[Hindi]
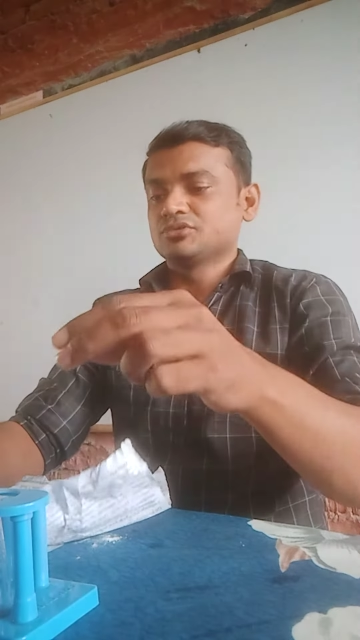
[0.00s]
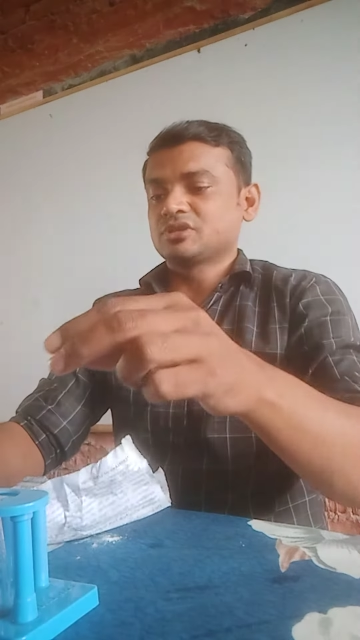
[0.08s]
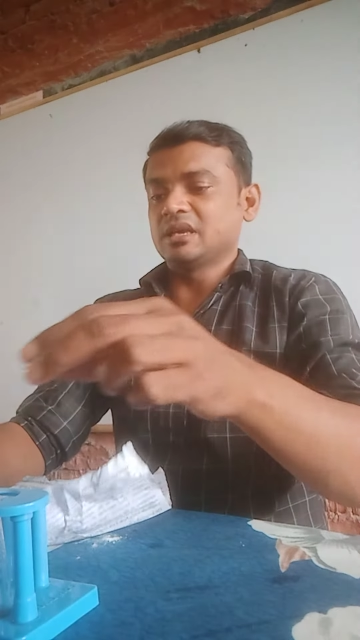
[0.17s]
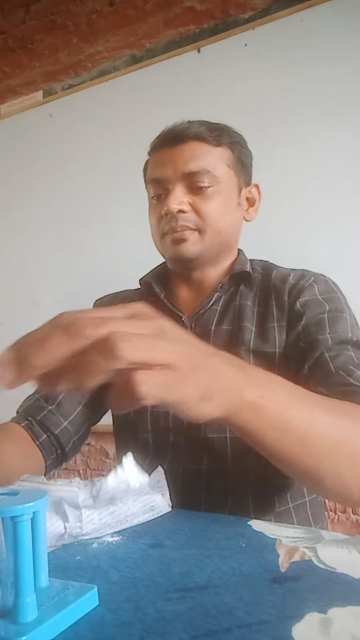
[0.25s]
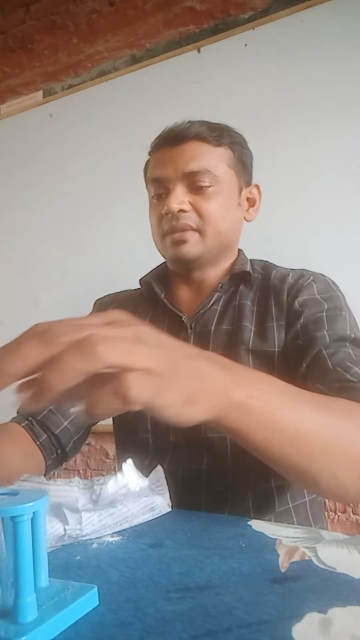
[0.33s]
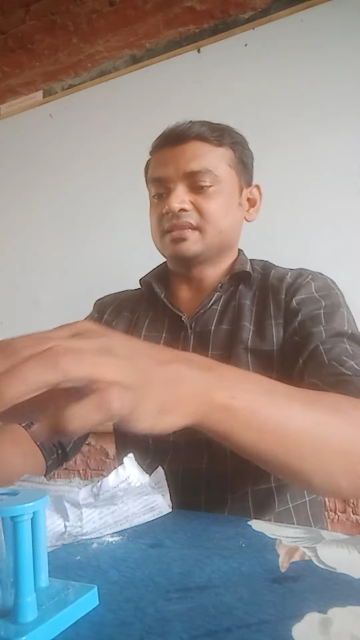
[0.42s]

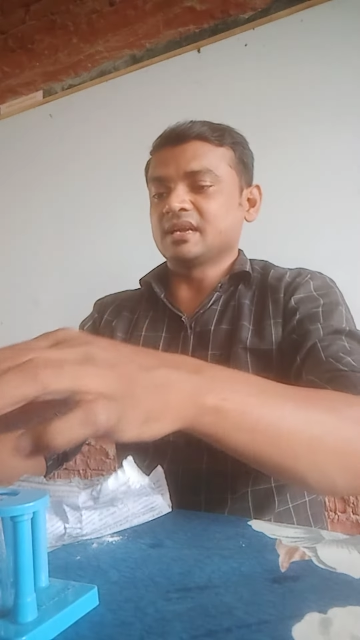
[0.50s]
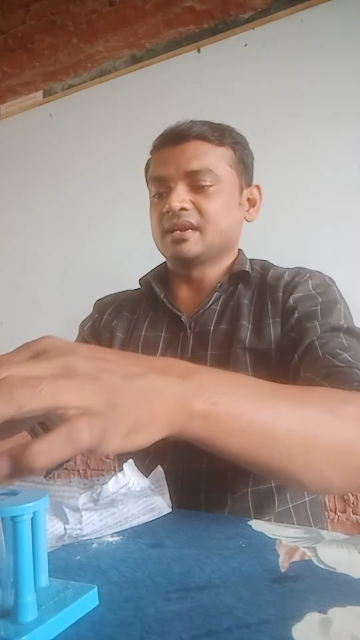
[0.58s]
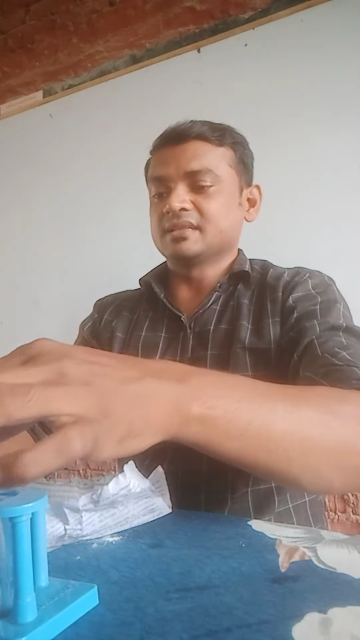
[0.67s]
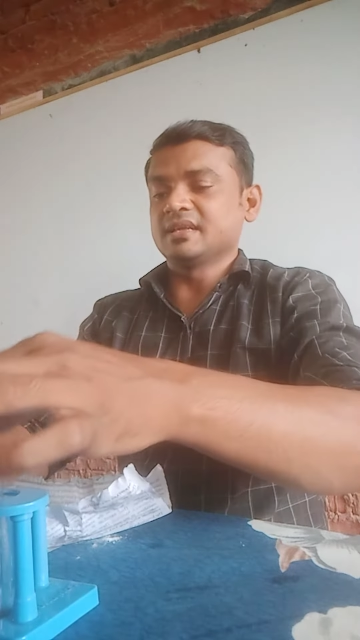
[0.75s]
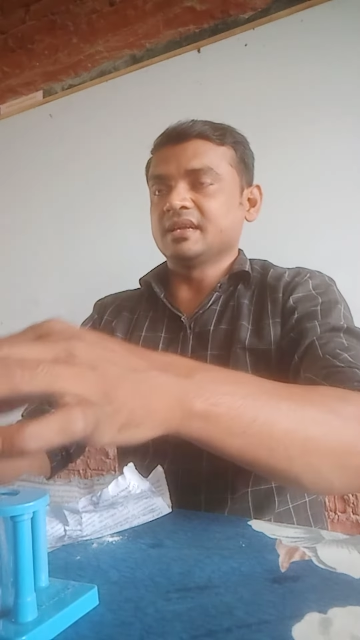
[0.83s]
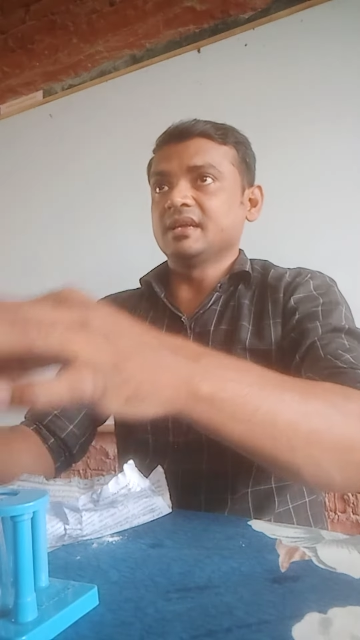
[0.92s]
उसके बाद क्या
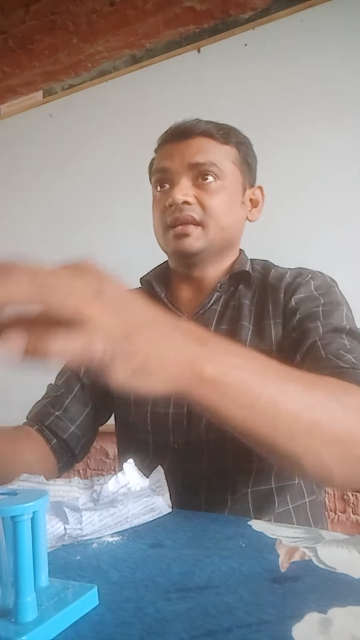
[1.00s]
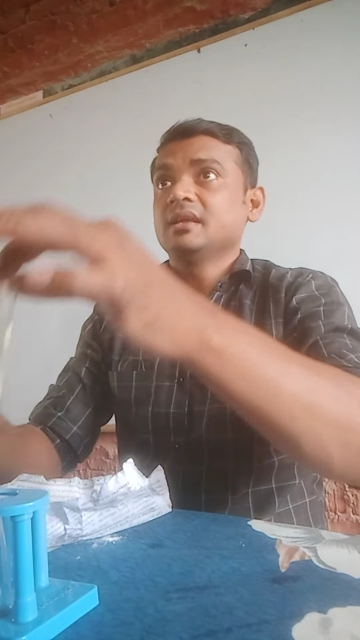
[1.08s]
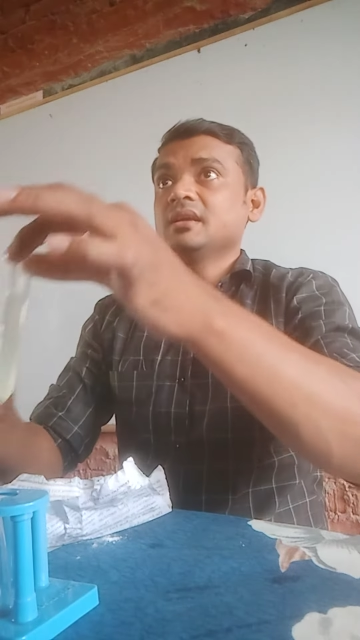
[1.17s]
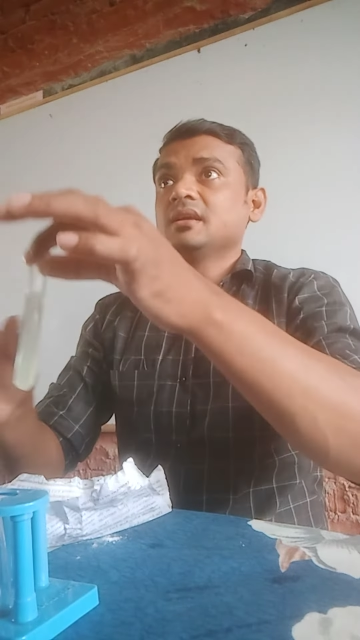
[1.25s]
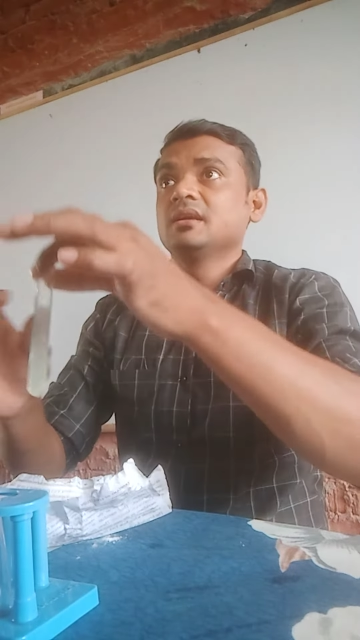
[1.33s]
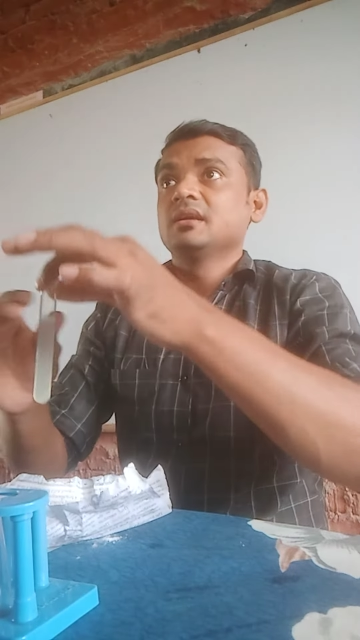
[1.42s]
करते हैं
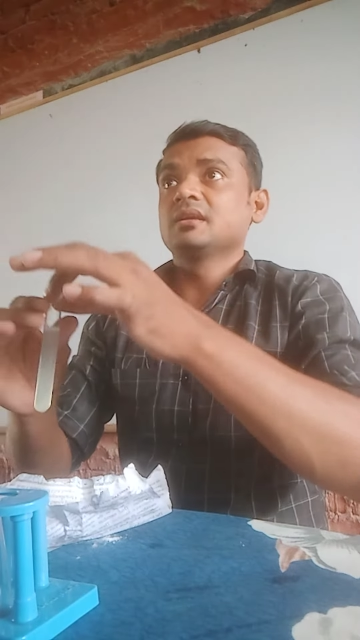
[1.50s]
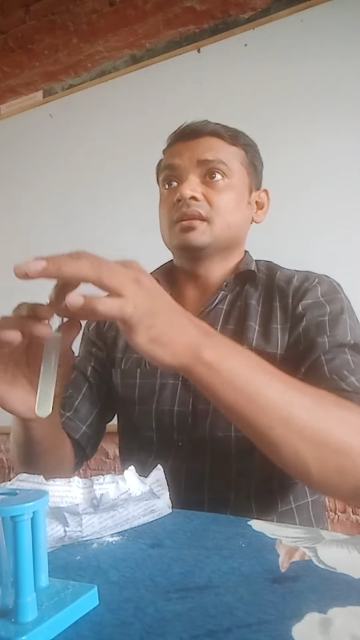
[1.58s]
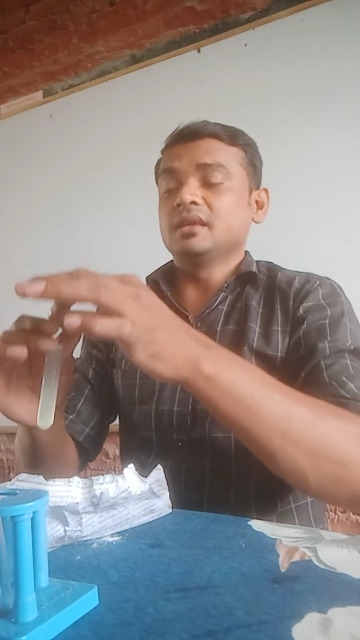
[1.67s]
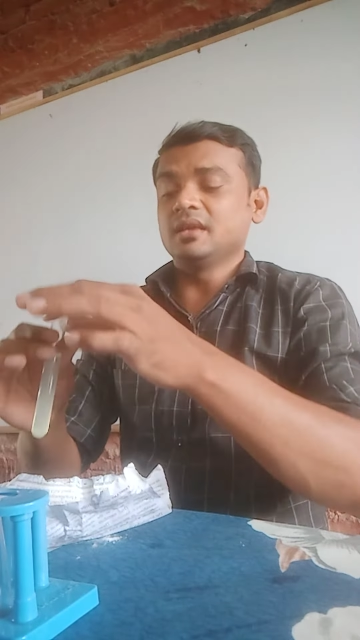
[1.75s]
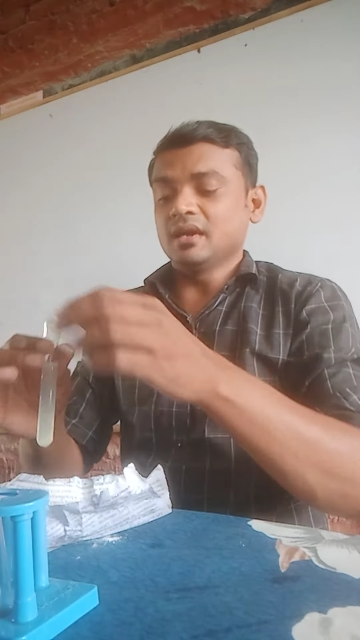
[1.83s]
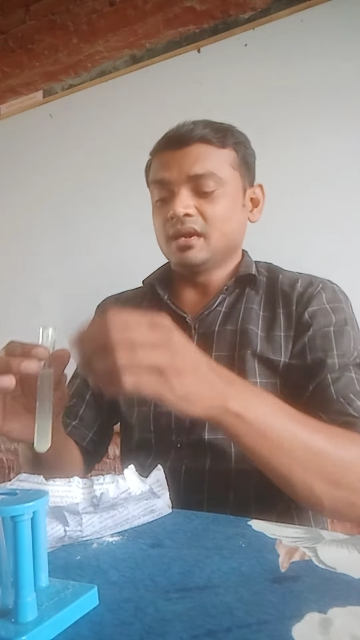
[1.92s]

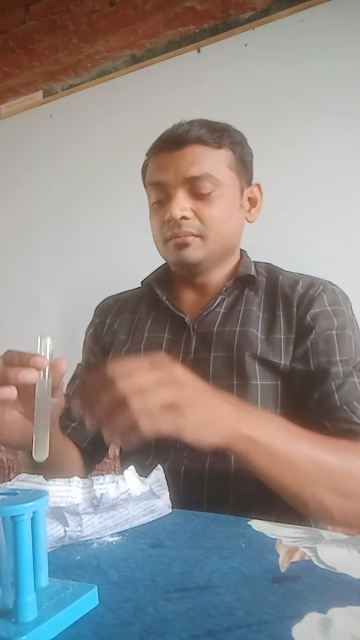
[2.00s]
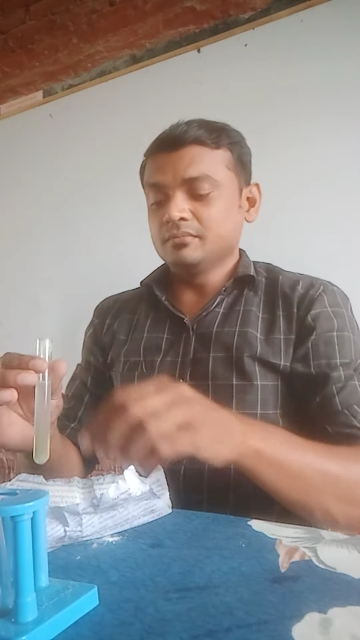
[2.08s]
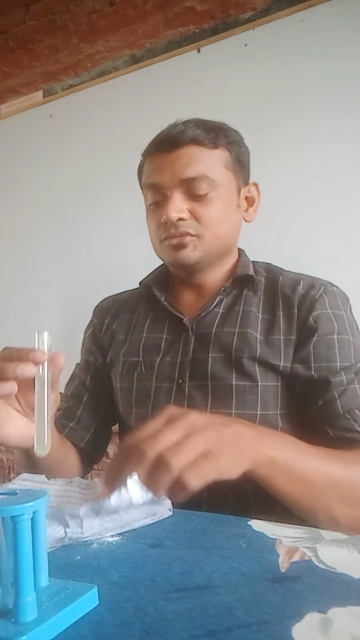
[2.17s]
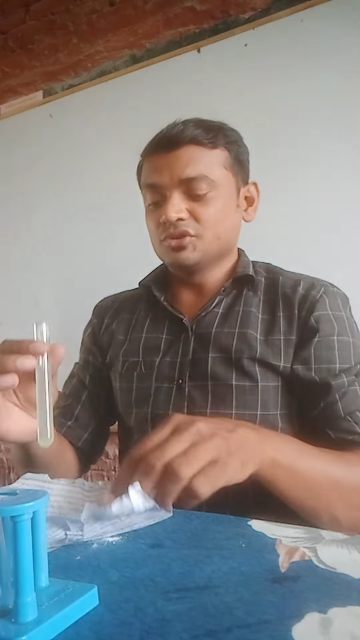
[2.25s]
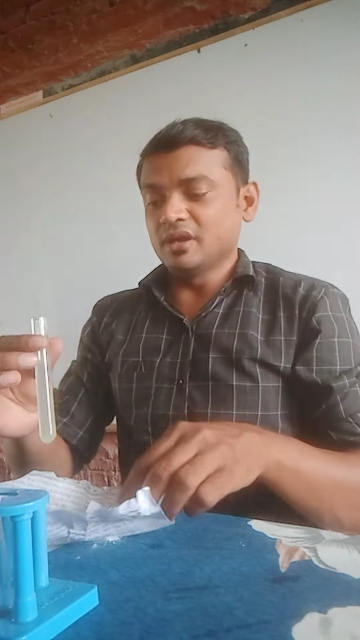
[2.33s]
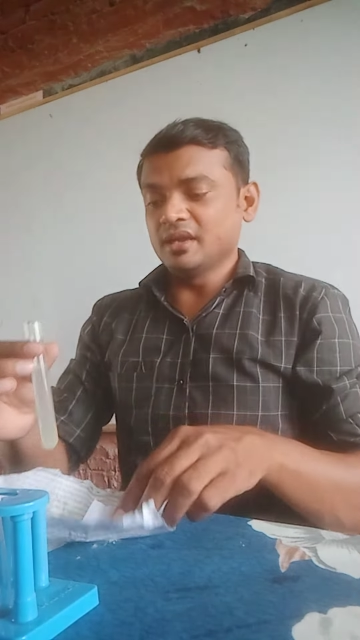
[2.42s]
कि हम
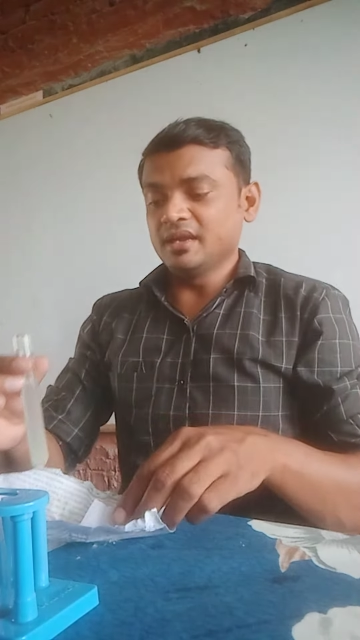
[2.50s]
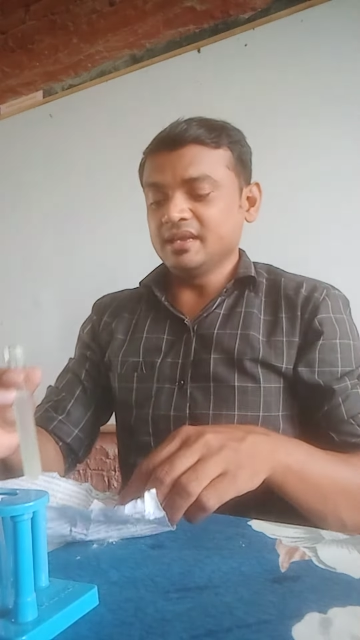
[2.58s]
जो है